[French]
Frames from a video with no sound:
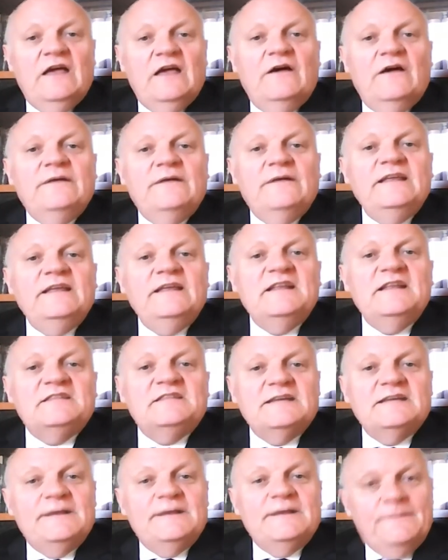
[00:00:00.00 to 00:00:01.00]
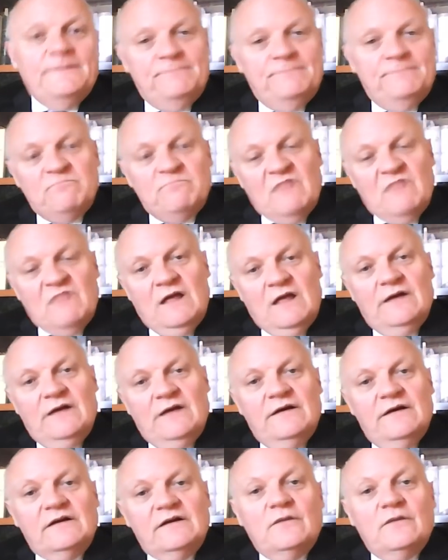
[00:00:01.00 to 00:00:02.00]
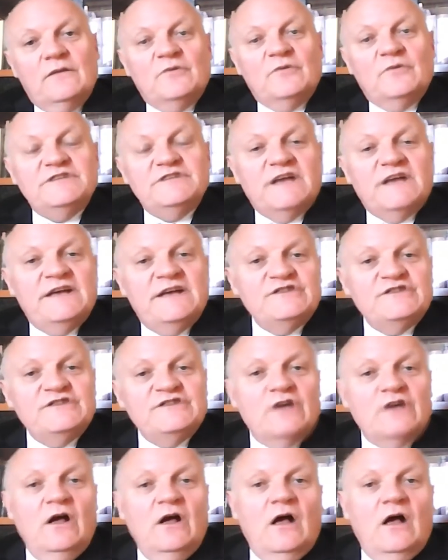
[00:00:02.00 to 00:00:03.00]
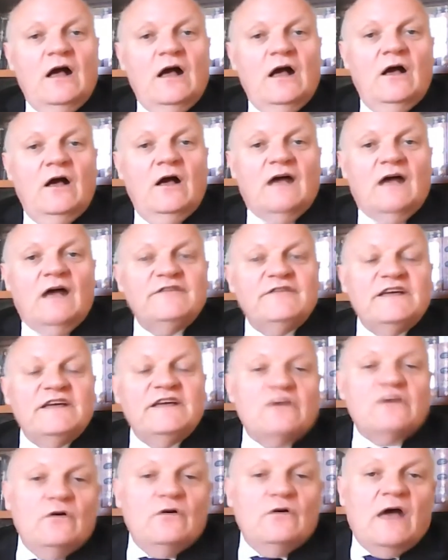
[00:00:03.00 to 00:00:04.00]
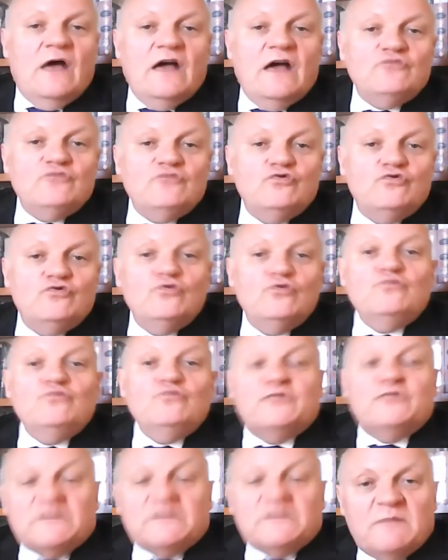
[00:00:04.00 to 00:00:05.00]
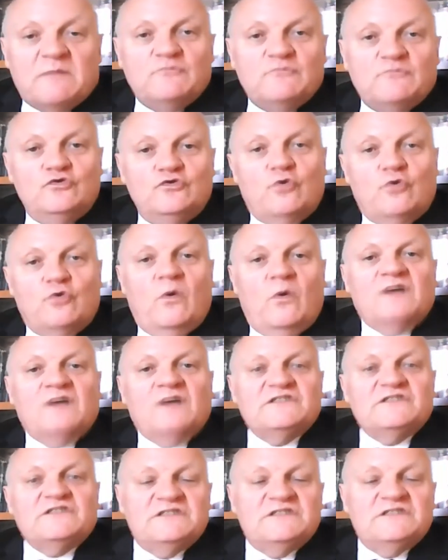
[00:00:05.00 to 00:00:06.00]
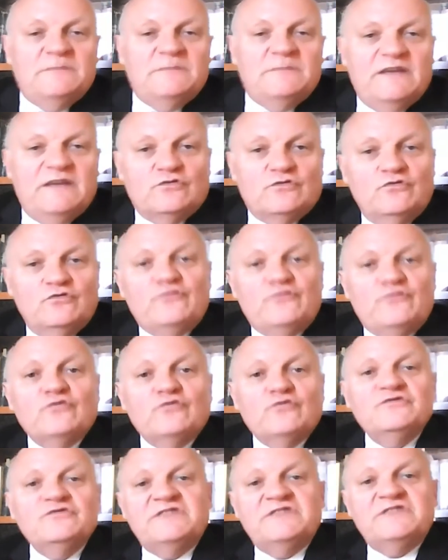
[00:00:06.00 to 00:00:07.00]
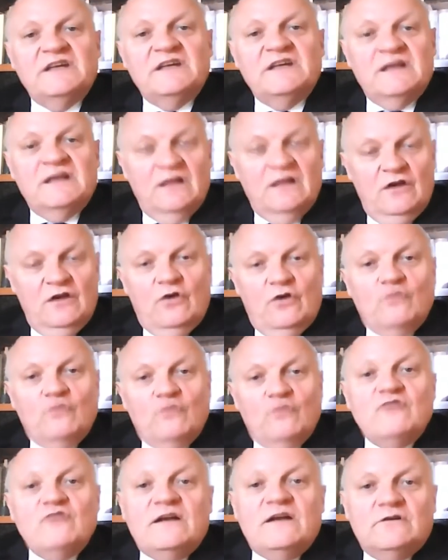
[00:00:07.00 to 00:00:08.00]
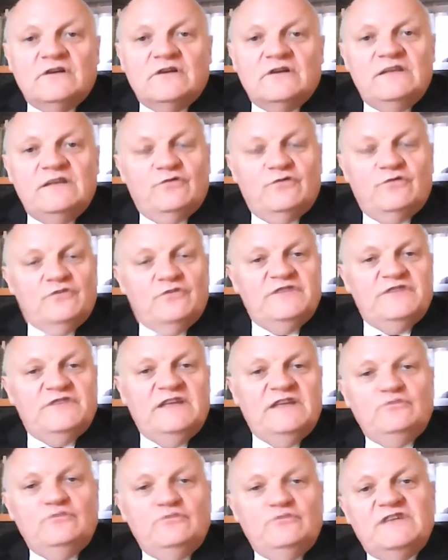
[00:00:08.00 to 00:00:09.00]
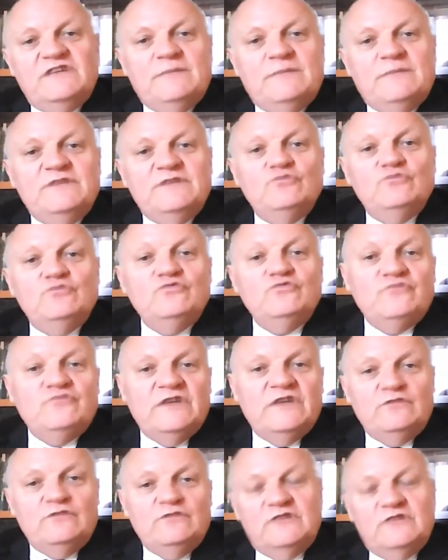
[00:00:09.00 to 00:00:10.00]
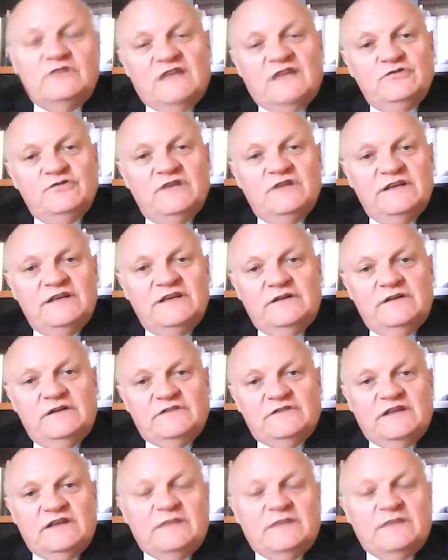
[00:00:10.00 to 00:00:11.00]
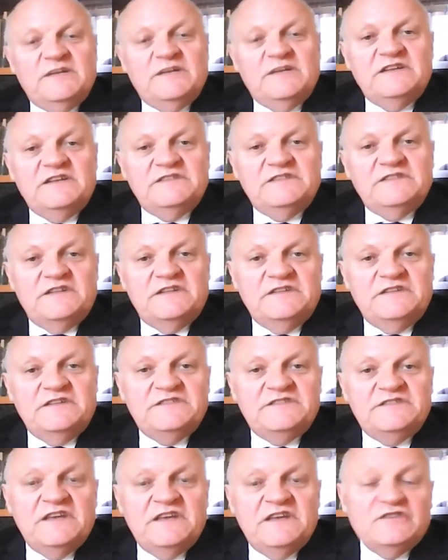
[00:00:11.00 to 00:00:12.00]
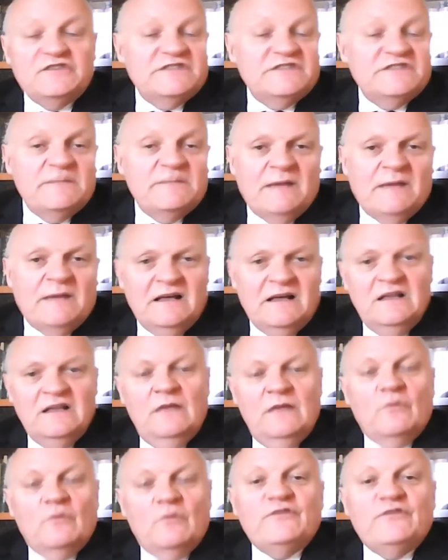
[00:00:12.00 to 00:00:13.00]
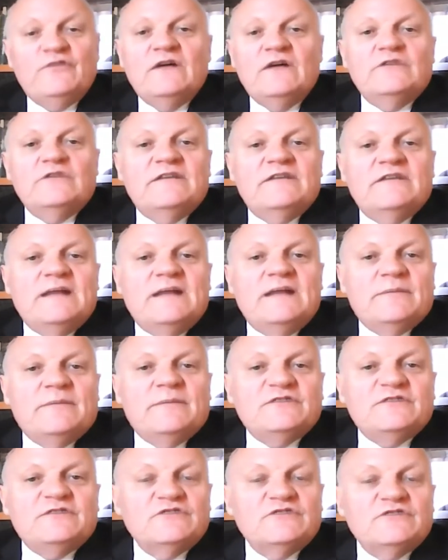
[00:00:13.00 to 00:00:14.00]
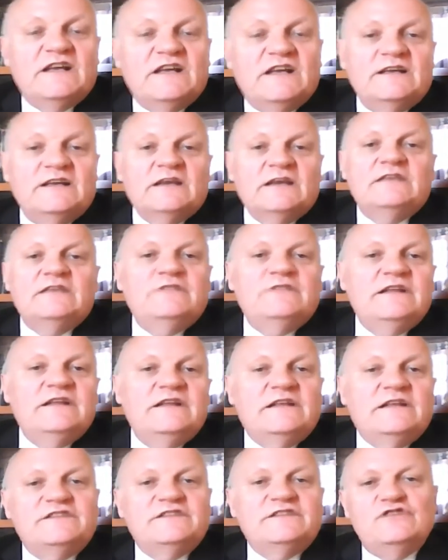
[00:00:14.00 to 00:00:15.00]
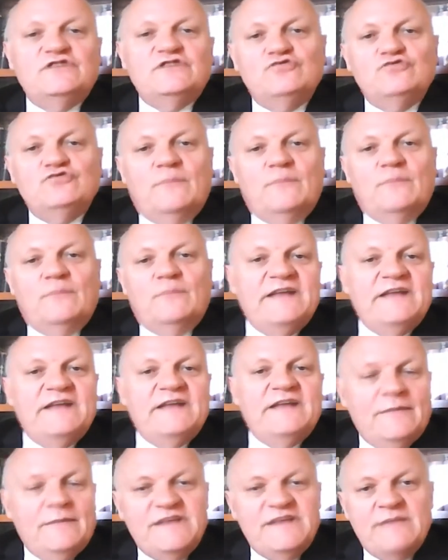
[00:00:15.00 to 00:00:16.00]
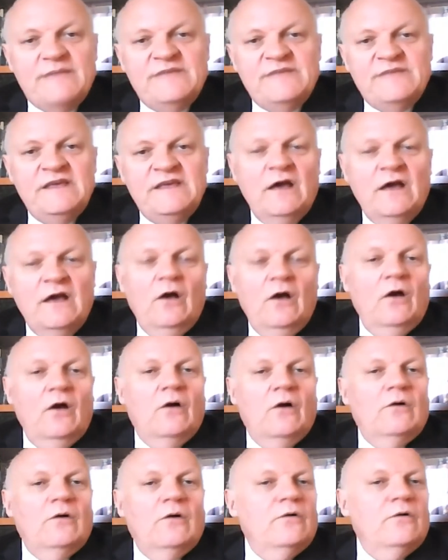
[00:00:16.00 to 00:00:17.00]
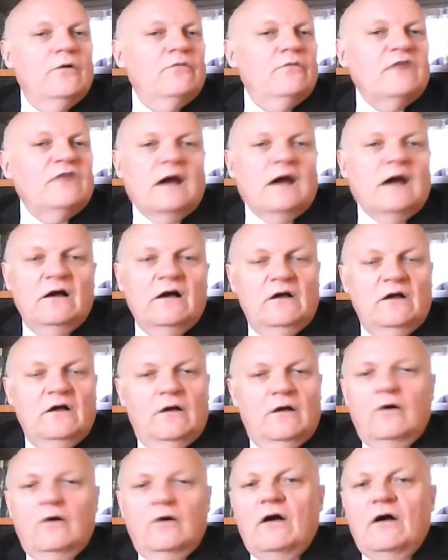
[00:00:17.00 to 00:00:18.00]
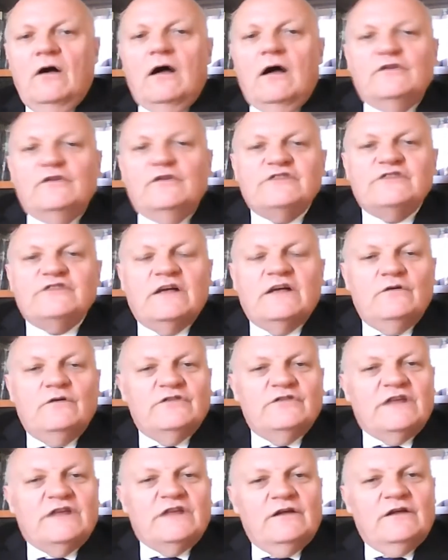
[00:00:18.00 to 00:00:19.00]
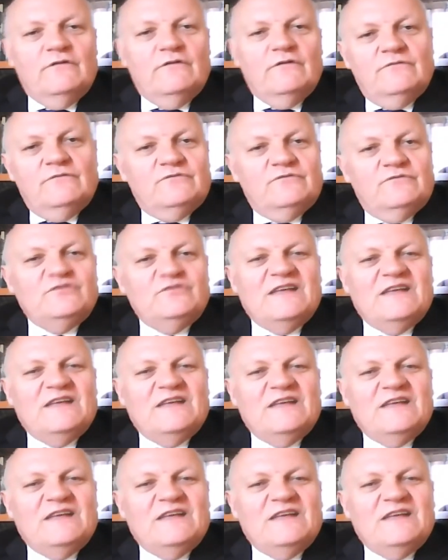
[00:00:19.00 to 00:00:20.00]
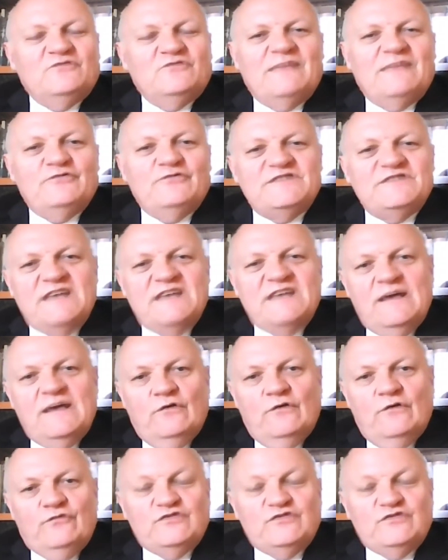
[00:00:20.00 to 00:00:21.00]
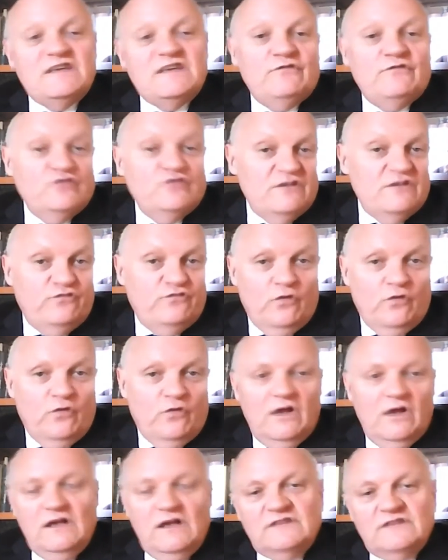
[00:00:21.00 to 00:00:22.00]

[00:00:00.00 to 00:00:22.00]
Euh, il était, euh, comment dirais-je, avec un, deux ou peut-être même trois centimètres de fond de teint, ou alors il revenait d'une cabine d'UV, d'ultraviolet, dans un cabinet d'esthéticienne, je ne sais pas. Enfin, on avait l'impression de quelqu'un qui venait d'un séjour balnéaire à Miami, euh, voilà, euh, tout ça, tout ça euh, faisait, faux.